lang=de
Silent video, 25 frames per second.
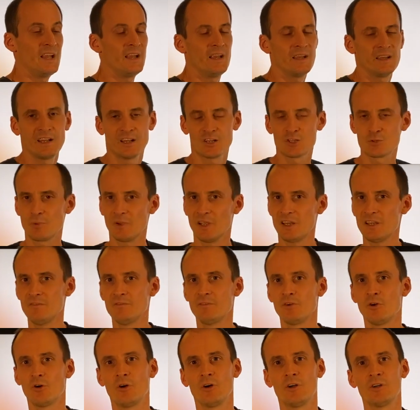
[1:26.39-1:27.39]
Jetzt sprechen
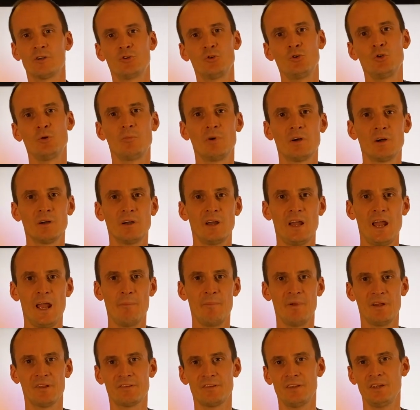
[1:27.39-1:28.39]
wir heute über
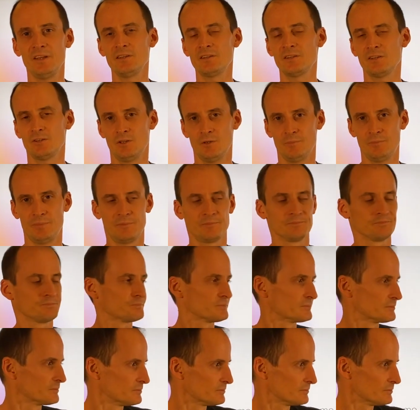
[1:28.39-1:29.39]
MS Interop.
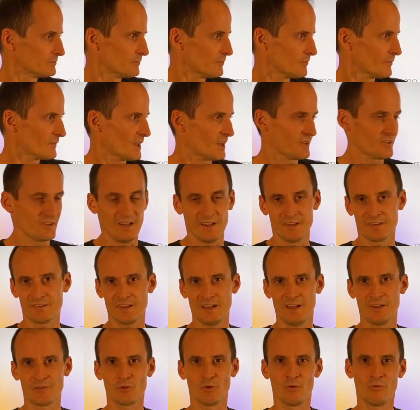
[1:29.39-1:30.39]
Das heißt
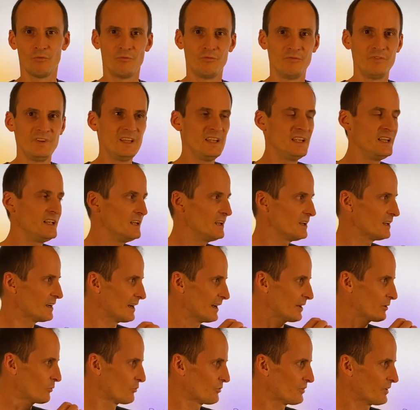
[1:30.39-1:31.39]
also, wie
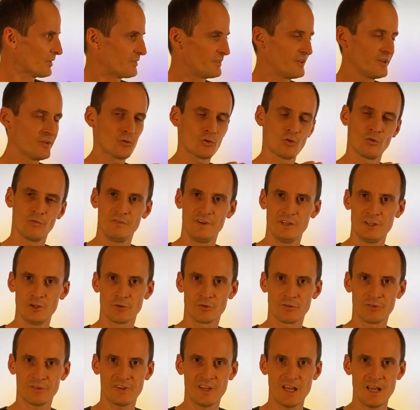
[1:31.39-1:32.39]
kann unser
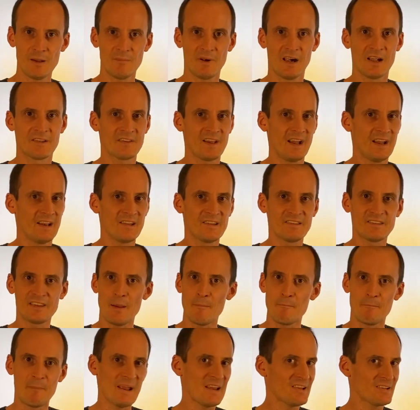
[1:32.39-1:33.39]
Cisco-Videosystem als eines der
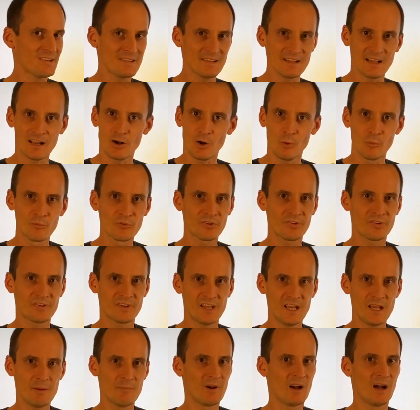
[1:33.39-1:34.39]
besten
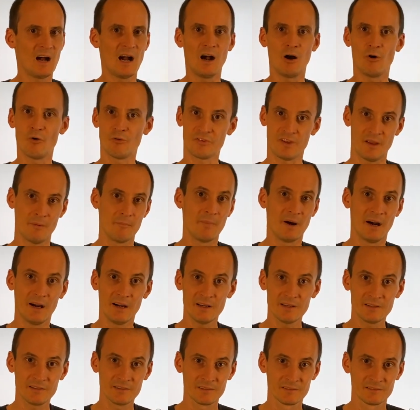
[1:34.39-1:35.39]
Raumsysteme auf dem
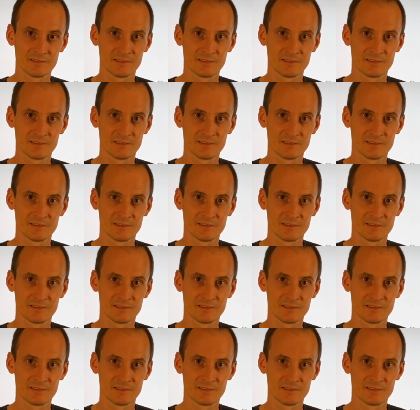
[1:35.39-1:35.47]
Markt